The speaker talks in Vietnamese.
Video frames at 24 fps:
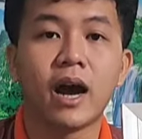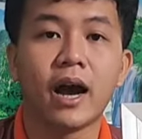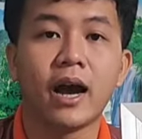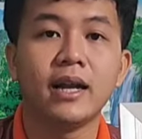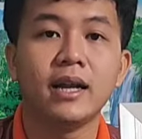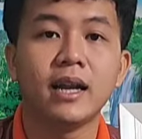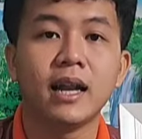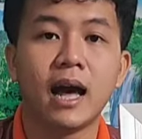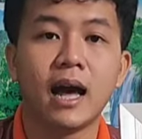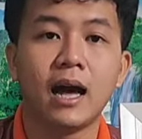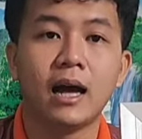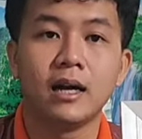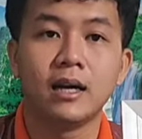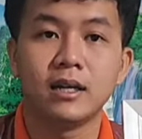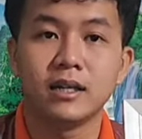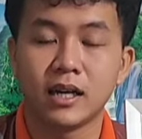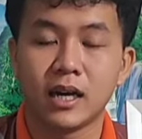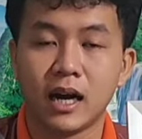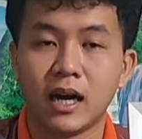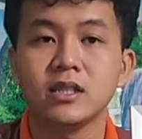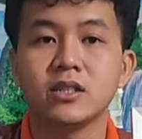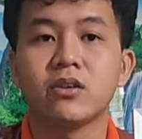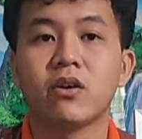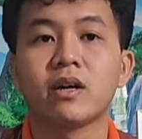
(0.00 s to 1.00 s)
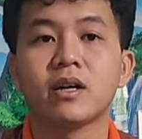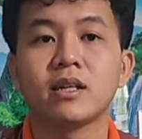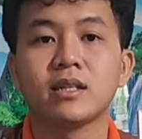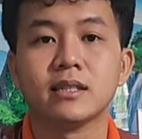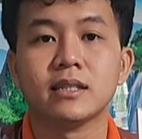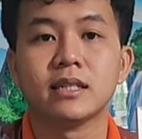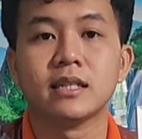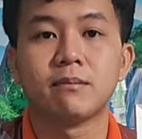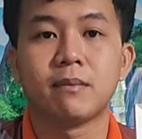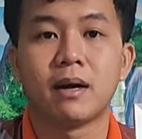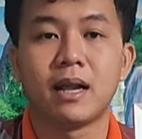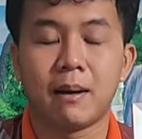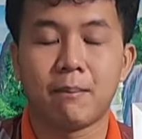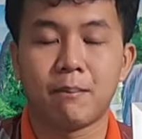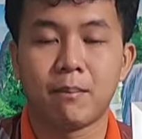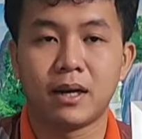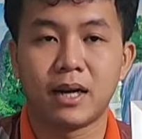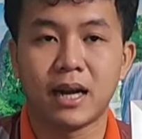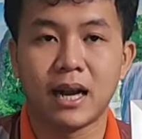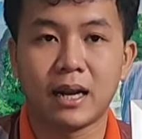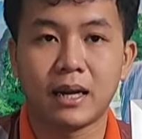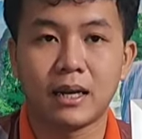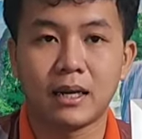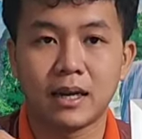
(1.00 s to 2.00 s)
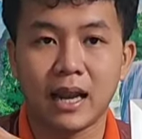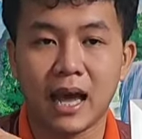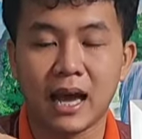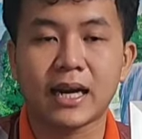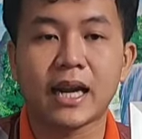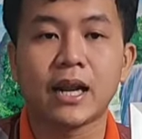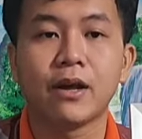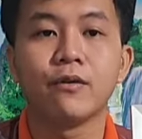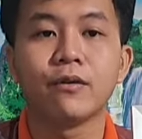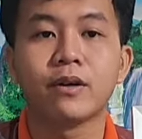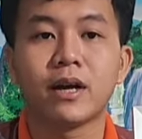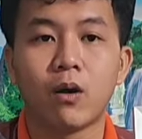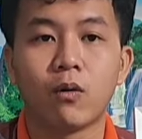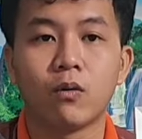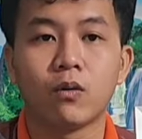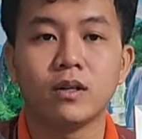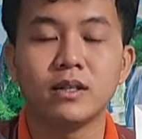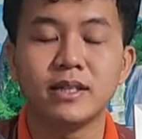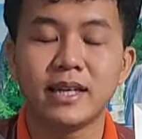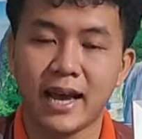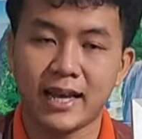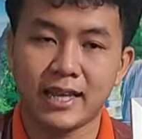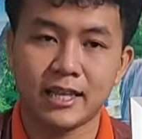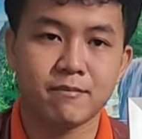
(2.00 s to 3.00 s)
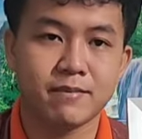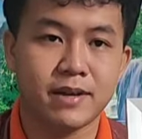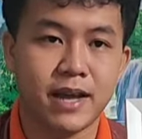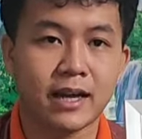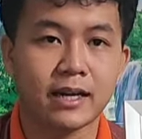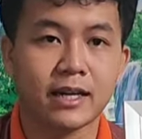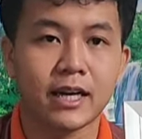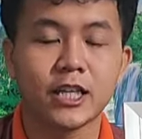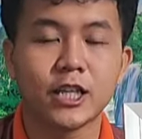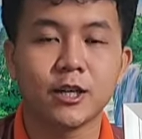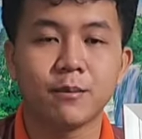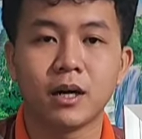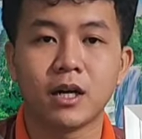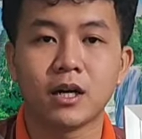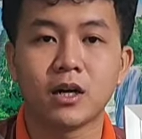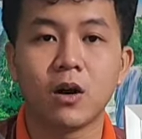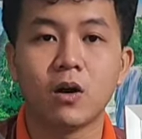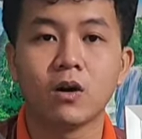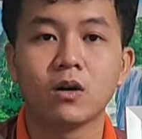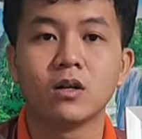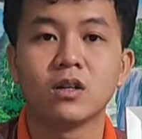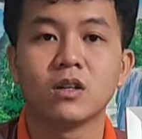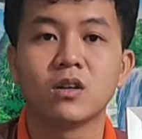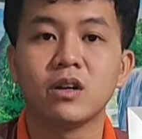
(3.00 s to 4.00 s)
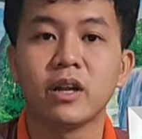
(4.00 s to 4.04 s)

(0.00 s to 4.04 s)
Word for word: và có thể là gửi cho cái người mà là mình đặt theo yêu cầu đó vài trăm ngàn,